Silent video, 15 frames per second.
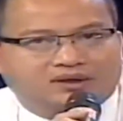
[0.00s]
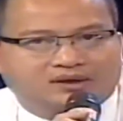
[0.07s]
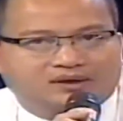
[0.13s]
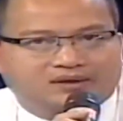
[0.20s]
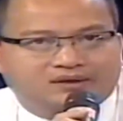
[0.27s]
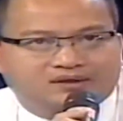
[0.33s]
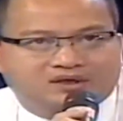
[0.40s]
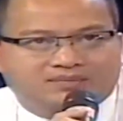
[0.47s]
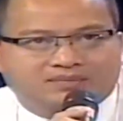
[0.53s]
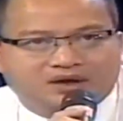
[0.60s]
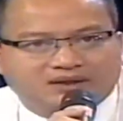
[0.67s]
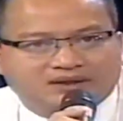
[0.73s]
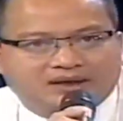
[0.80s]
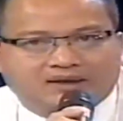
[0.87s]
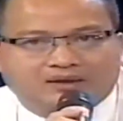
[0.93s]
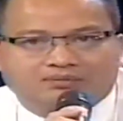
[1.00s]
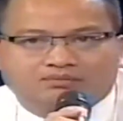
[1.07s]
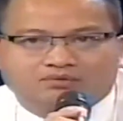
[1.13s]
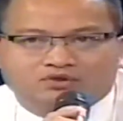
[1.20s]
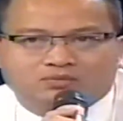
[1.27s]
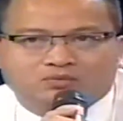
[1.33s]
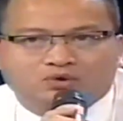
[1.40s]
cái cơ sở mới tại
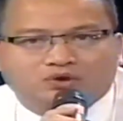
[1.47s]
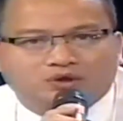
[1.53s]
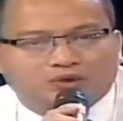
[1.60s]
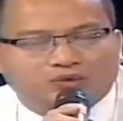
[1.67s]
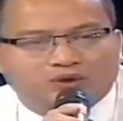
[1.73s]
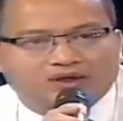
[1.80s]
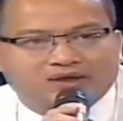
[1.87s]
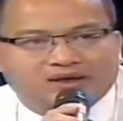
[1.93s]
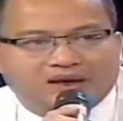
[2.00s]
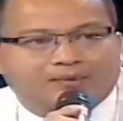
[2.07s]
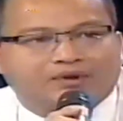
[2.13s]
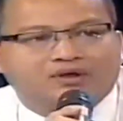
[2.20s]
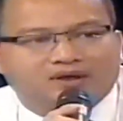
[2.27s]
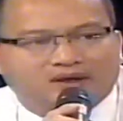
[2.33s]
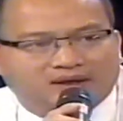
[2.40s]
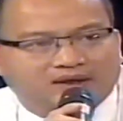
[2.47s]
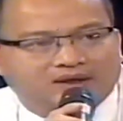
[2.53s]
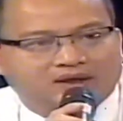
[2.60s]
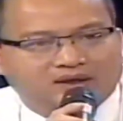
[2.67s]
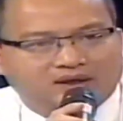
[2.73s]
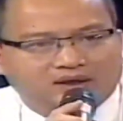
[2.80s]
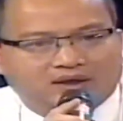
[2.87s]
số 4 Tôn Thất Thuyết đã đáp ứng được
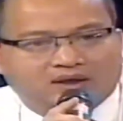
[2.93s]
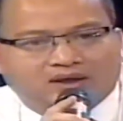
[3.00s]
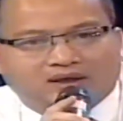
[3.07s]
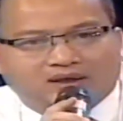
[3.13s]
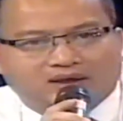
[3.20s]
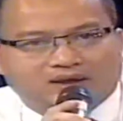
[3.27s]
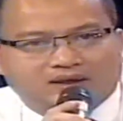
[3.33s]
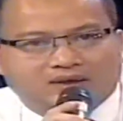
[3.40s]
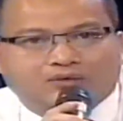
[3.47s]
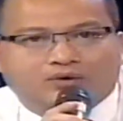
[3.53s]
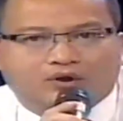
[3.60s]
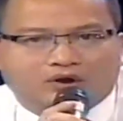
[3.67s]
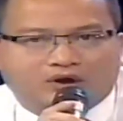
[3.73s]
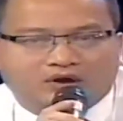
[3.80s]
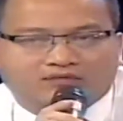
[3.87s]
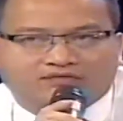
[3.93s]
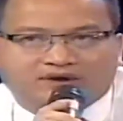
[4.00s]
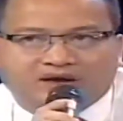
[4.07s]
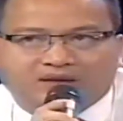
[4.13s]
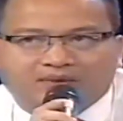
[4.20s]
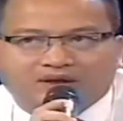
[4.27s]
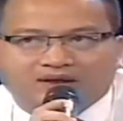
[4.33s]
cái yêu cầu đó.
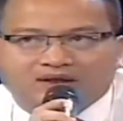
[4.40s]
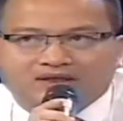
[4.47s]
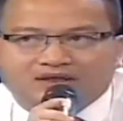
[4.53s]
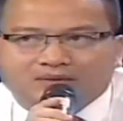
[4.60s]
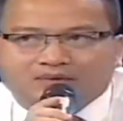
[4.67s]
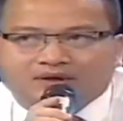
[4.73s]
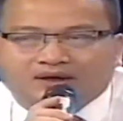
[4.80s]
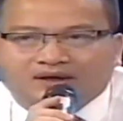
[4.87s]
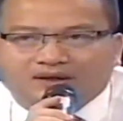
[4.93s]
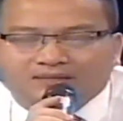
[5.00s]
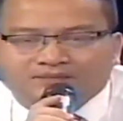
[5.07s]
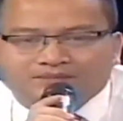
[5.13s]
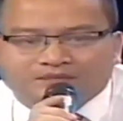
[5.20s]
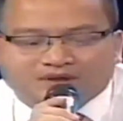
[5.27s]
Và đặc biệt thì trong cái